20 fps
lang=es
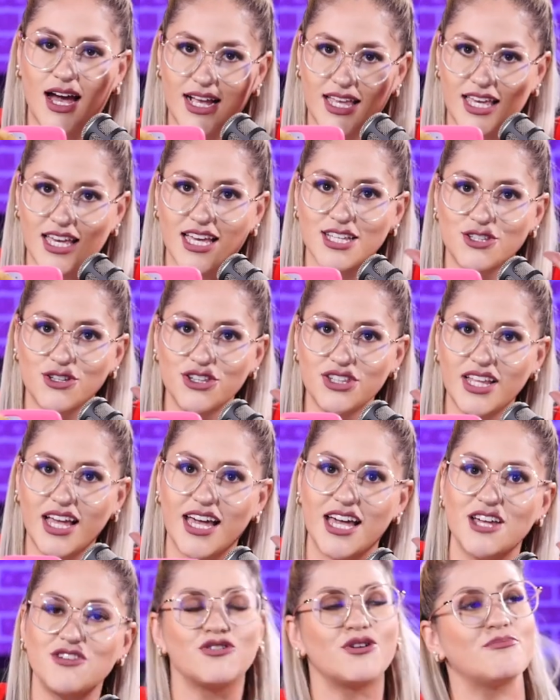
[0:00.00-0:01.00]
Aquí es
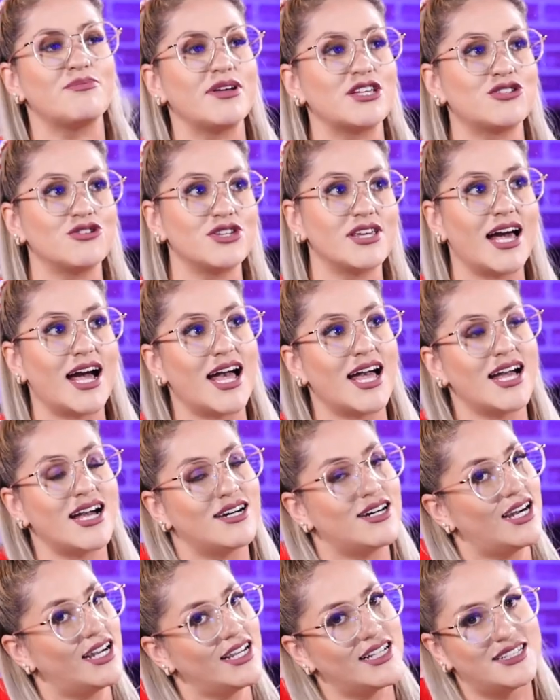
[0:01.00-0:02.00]
donde yo empiezo
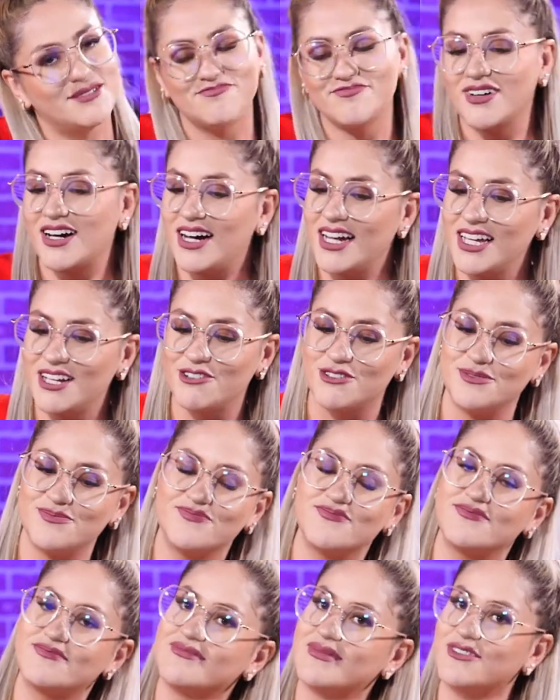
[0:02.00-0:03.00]
ya, ay, ay
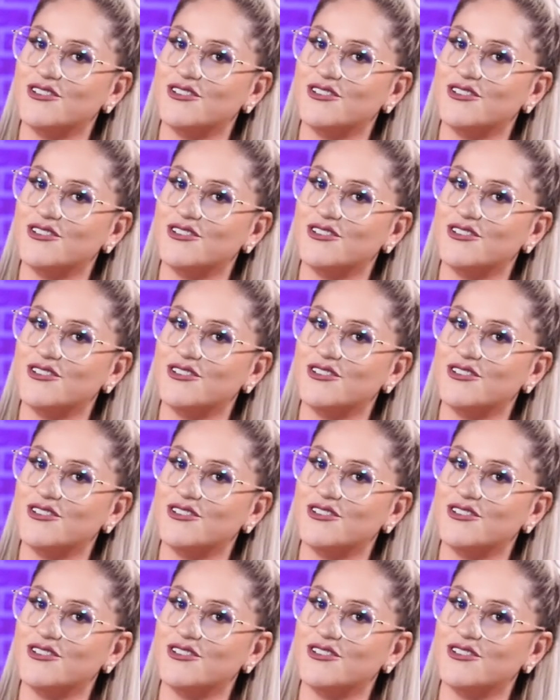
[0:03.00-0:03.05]
no,